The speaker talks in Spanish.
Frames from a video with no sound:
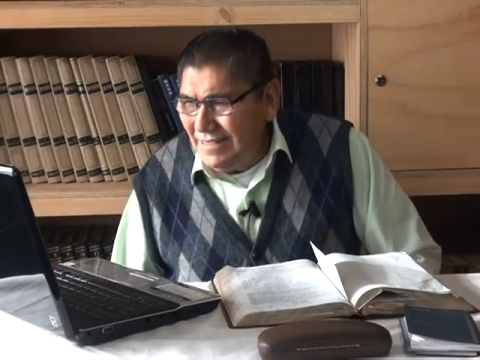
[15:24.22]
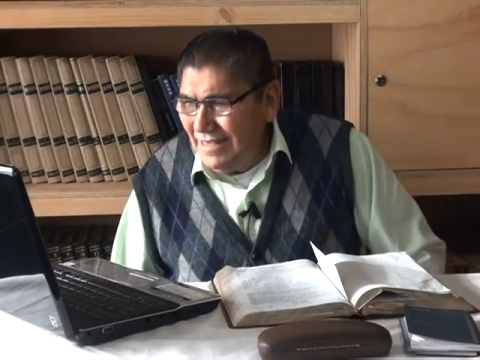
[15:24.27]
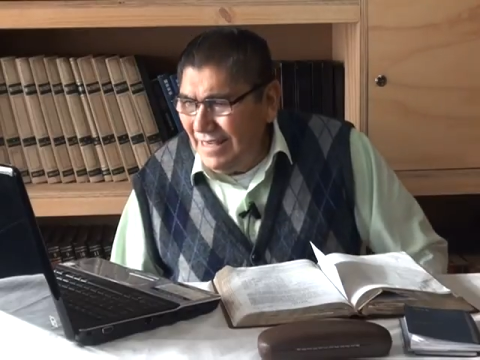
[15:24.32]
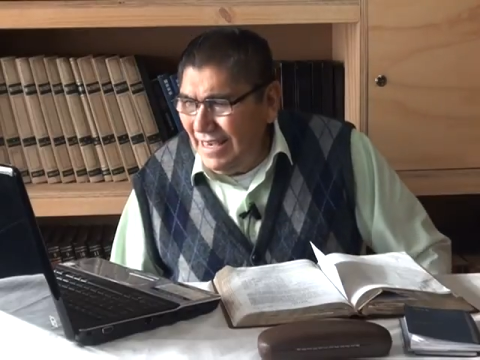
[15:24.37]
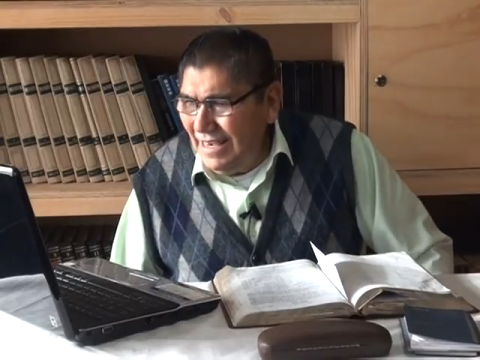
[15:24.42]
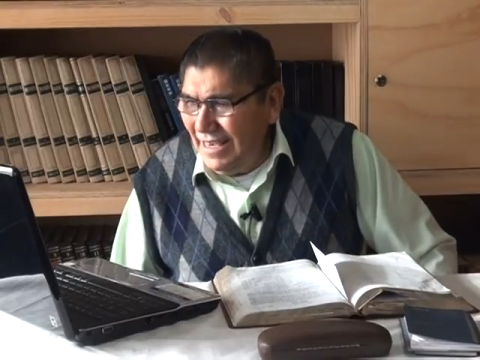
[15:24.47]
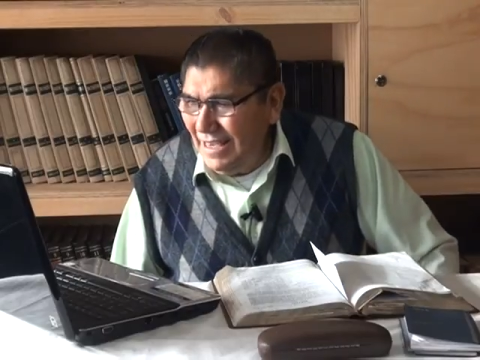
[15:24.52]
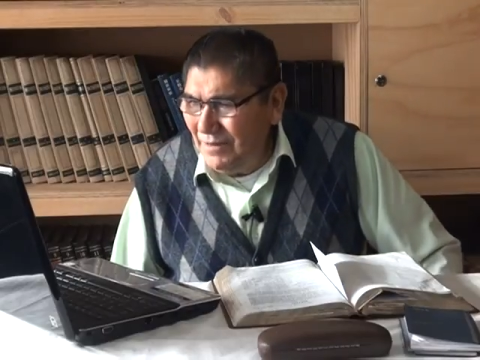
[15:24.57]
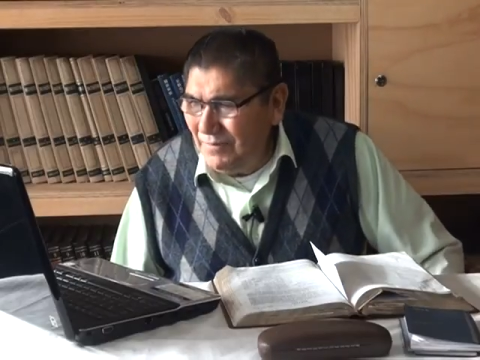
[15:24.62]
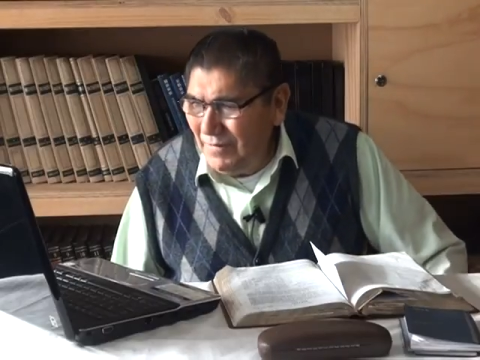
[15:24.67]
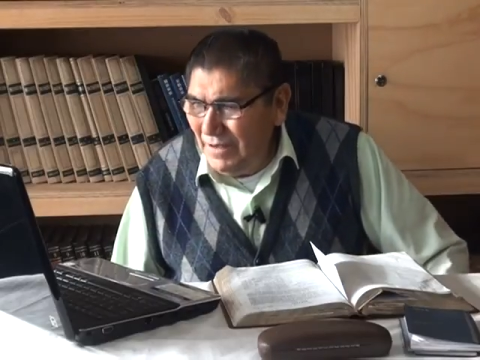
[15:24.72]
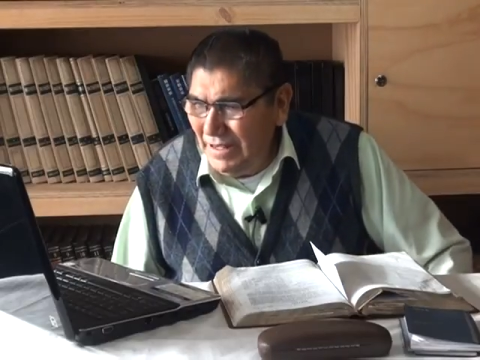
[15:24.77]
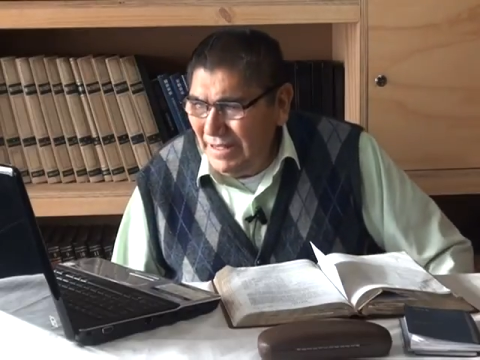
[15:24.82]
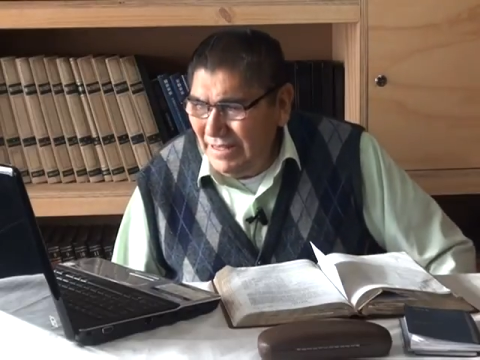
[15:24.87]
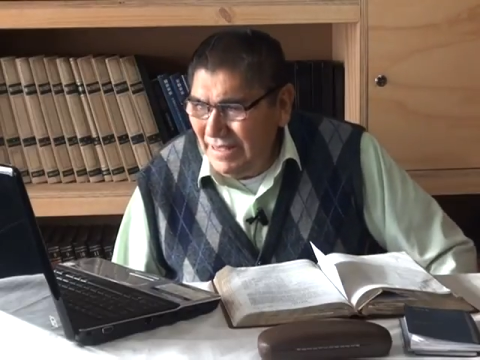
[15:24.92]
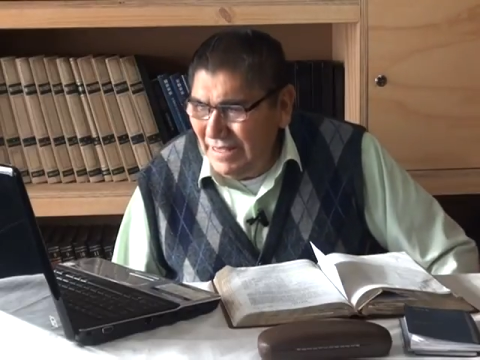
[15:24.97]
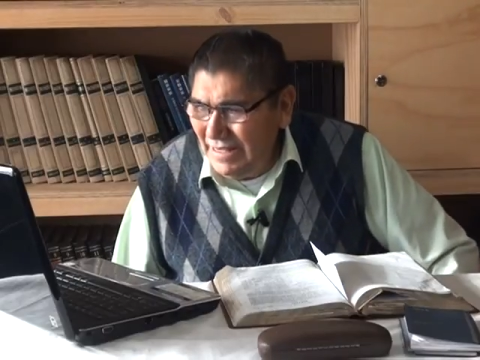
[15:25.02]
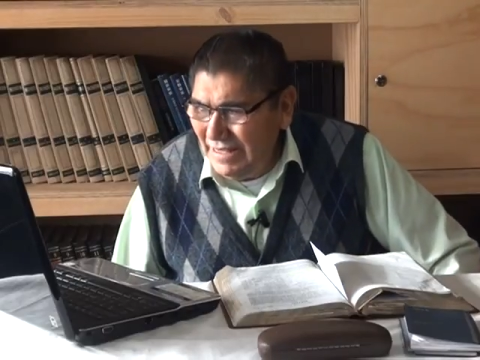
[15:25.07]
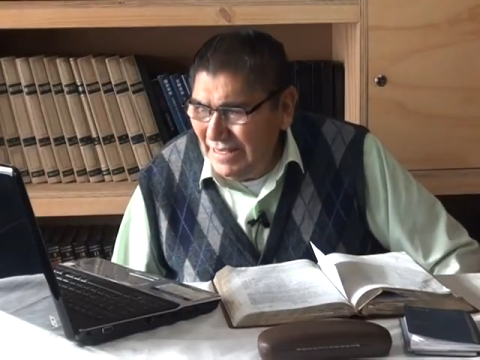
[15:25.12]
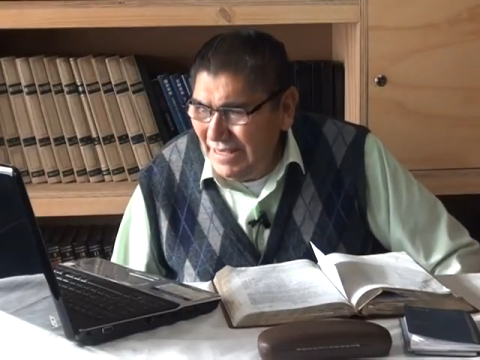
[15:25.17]
que es el
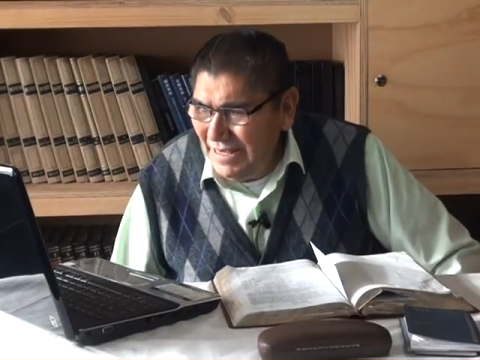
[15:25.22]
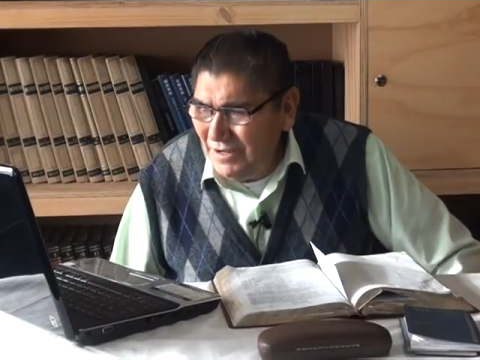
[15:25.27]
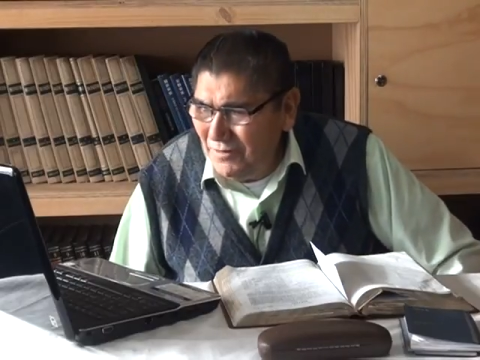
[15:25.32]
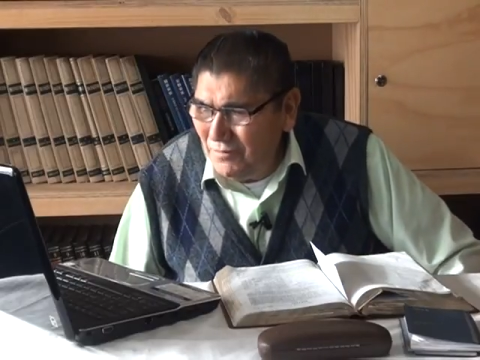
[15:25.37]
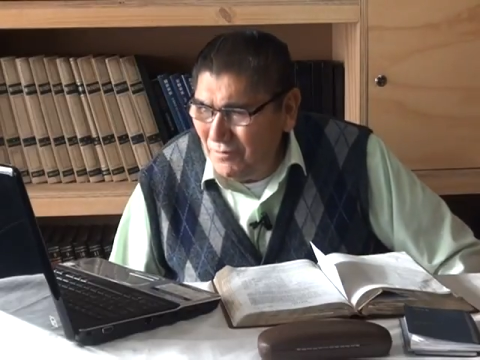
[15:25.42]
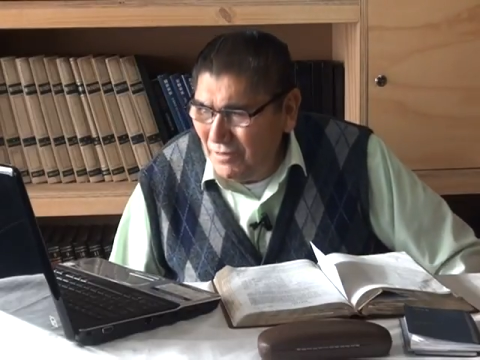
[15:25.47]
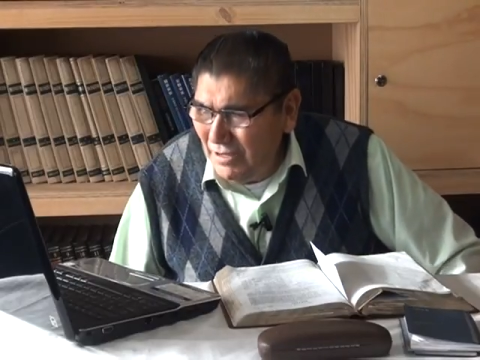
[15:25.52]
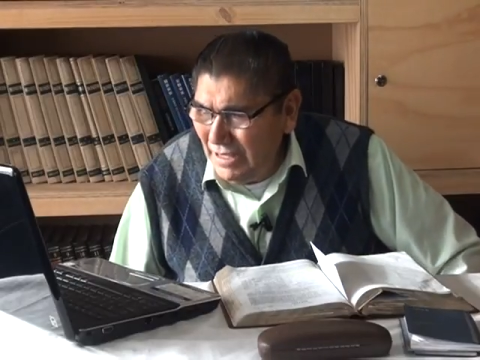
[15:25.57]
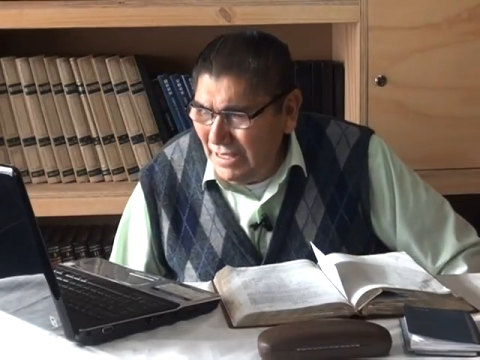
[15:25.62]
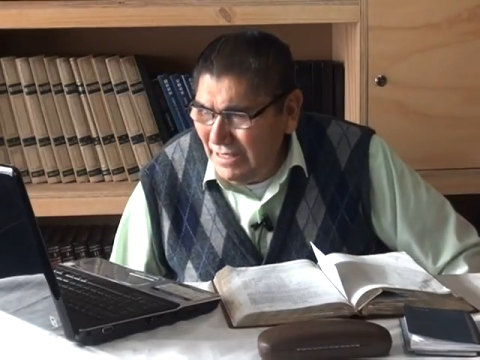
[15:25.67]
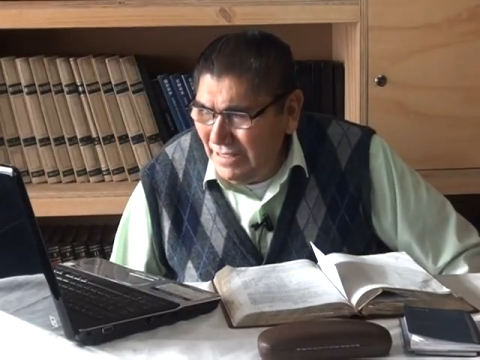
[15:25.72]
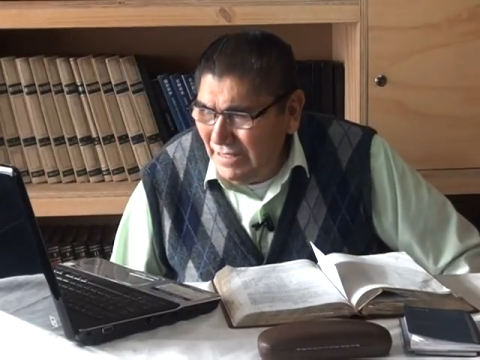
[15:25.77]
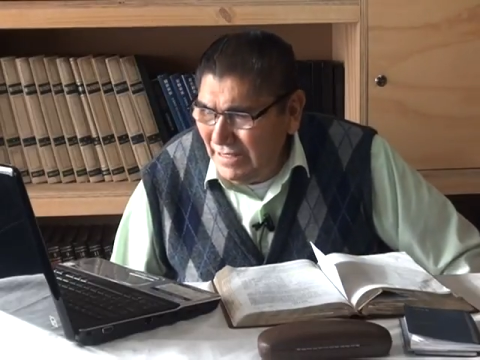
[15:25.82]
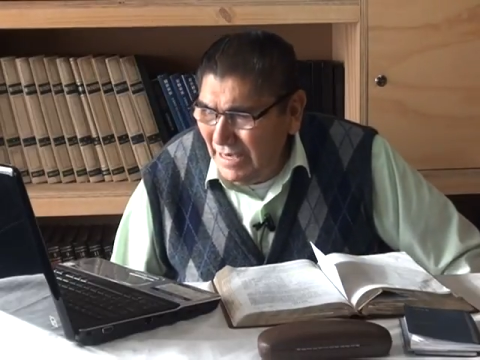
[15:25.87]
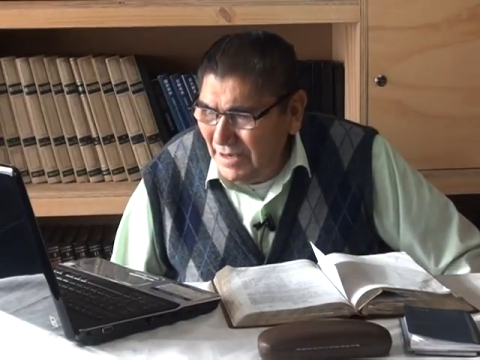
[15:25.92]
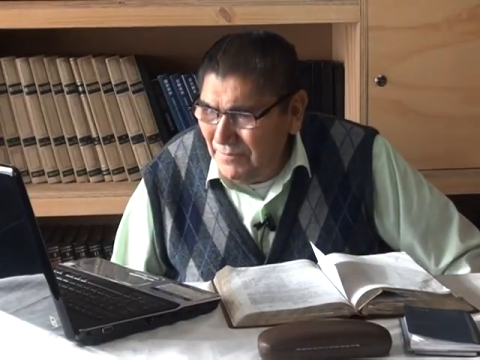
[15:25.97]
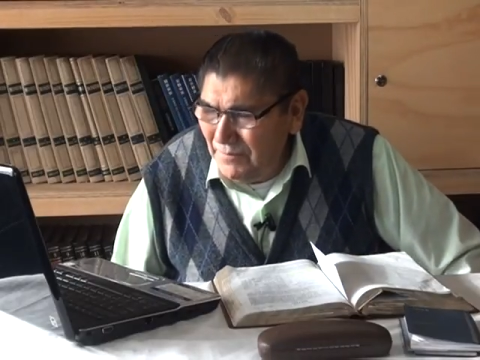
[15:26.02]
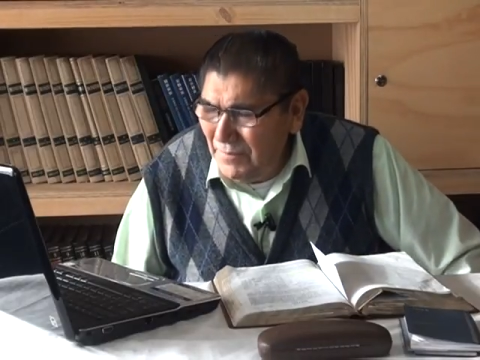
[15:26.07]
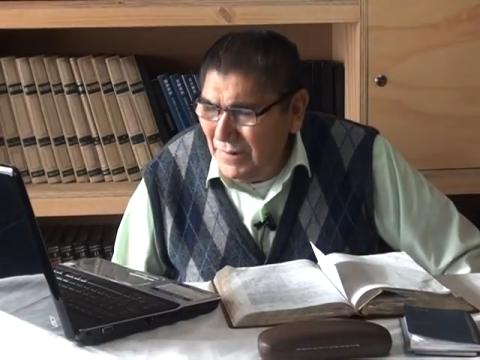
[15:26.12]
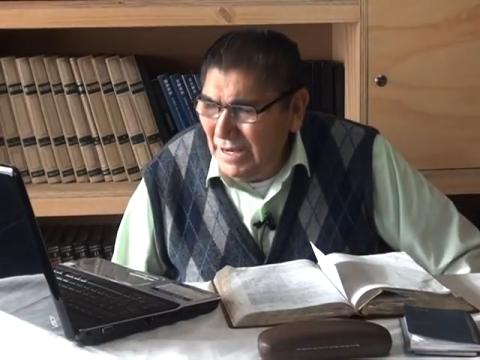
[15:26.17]
25 de
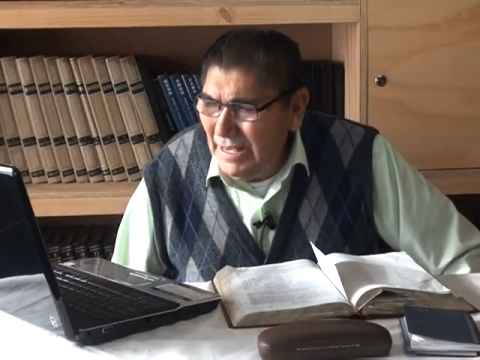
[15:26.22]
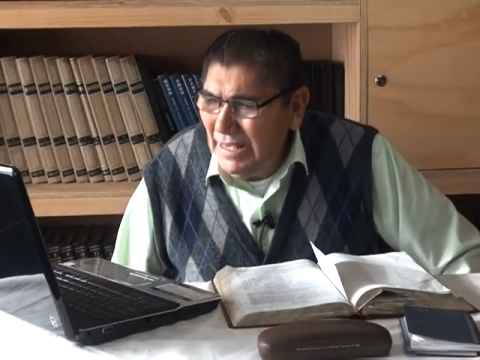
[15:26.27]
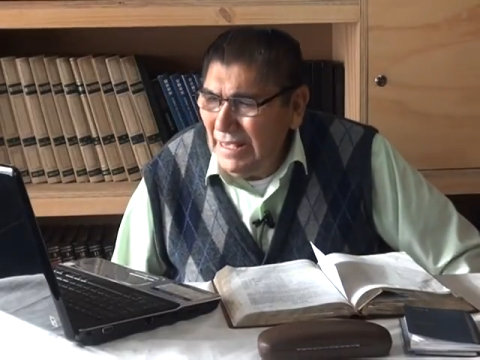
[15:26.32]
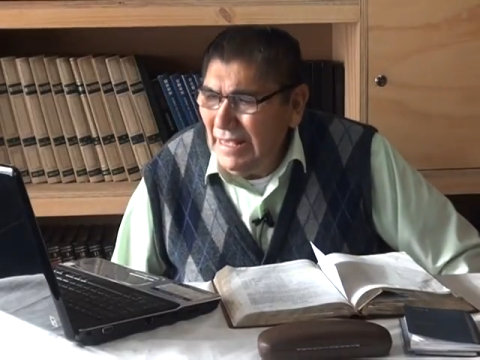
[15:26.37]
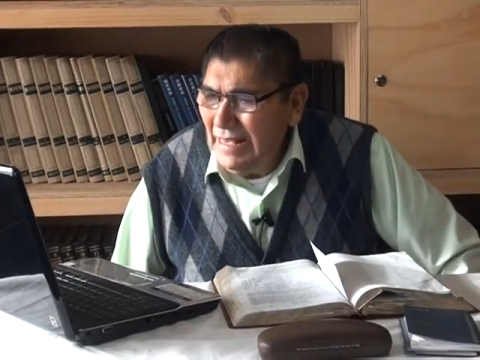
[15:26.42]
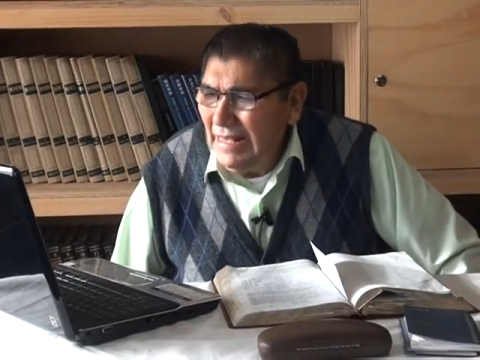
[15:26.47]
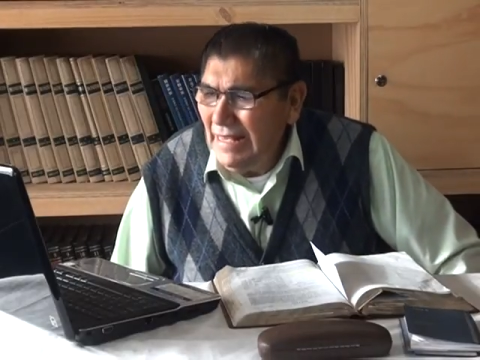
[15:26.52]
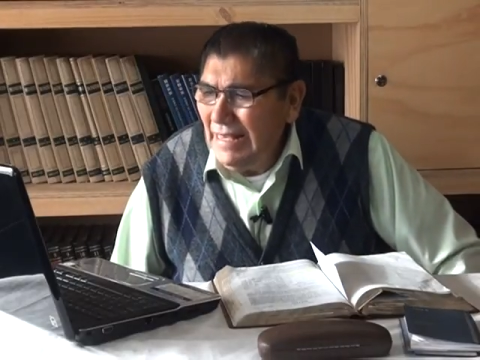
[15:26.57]
diciembre,